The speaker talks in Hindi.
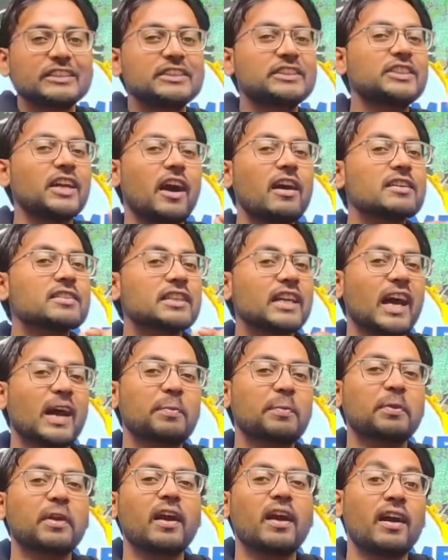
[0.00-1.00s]
जहां से
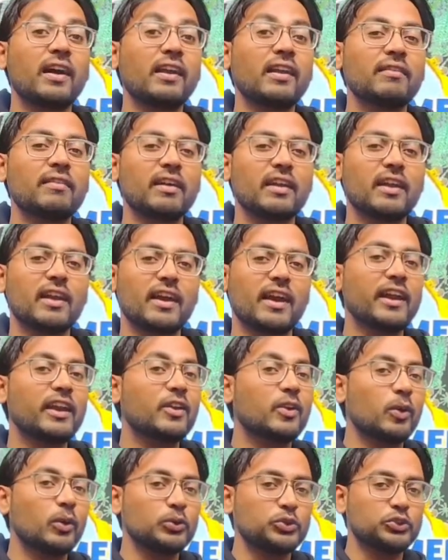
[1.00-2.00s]
आपका आने वाला है
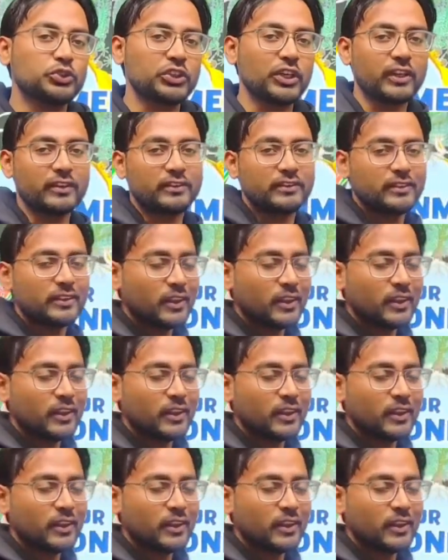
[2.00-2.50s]
क्वेश्चन